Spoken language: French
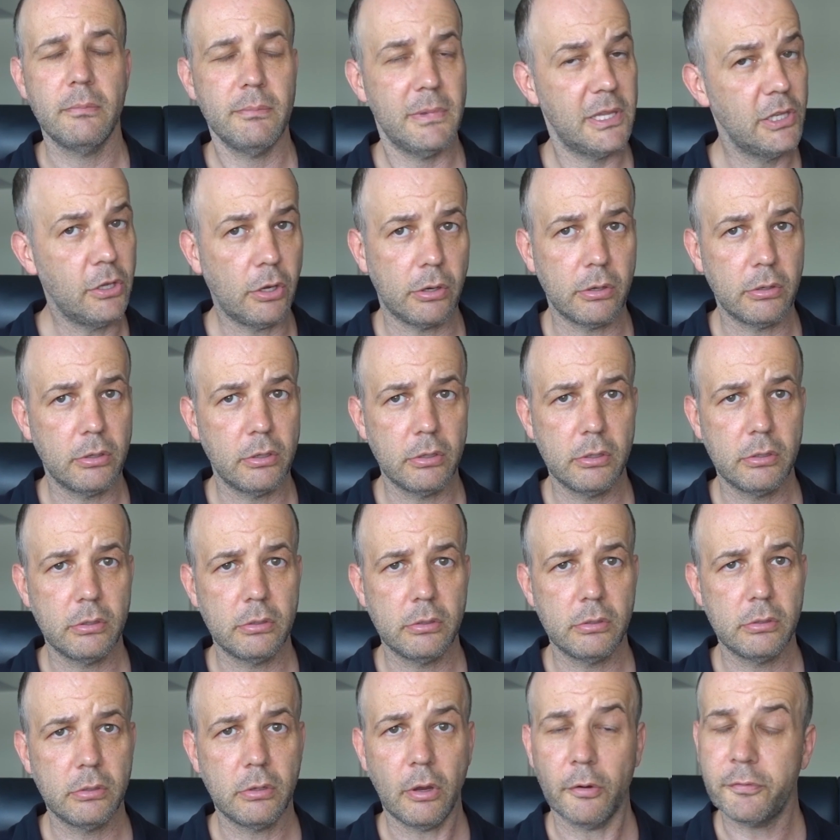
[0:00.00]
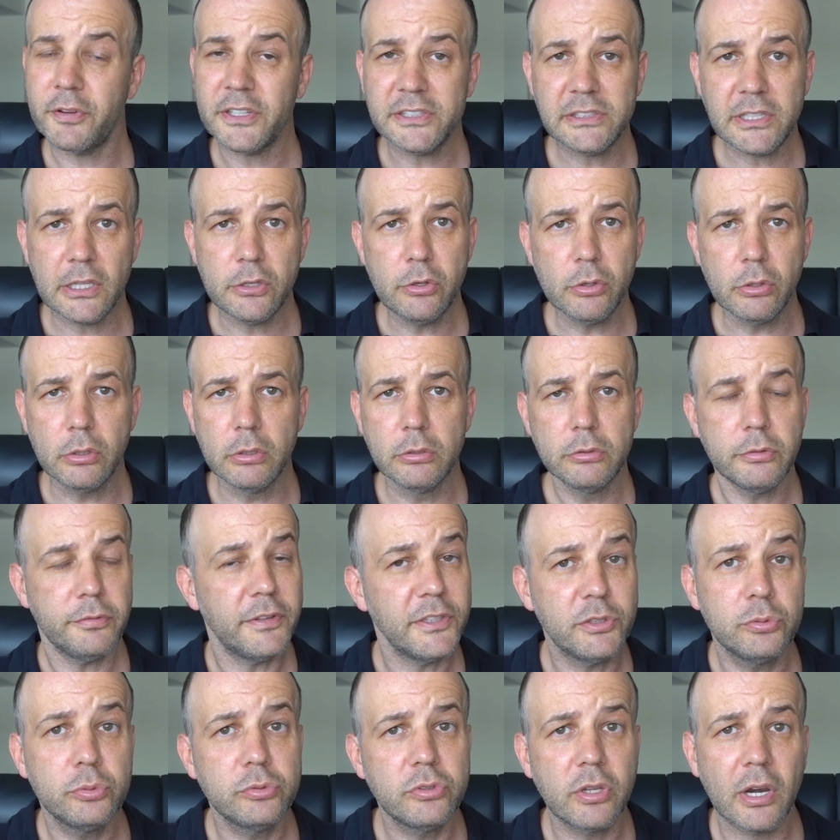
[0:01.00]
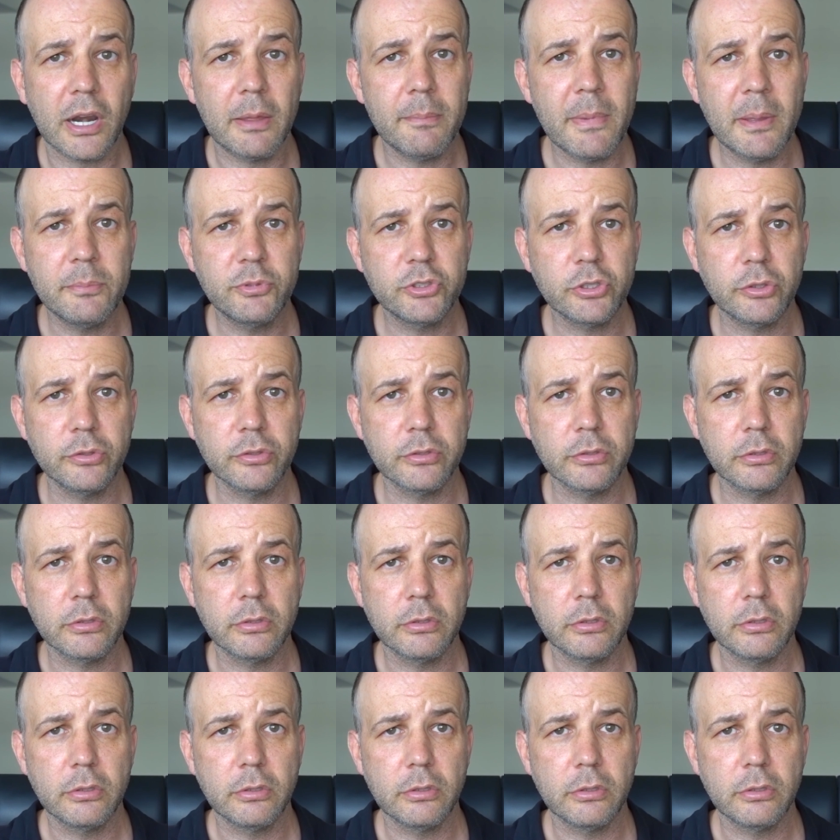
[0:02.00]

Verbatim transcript: Mais non, en fait, t'es nul, tu fais tout le temps la même chose.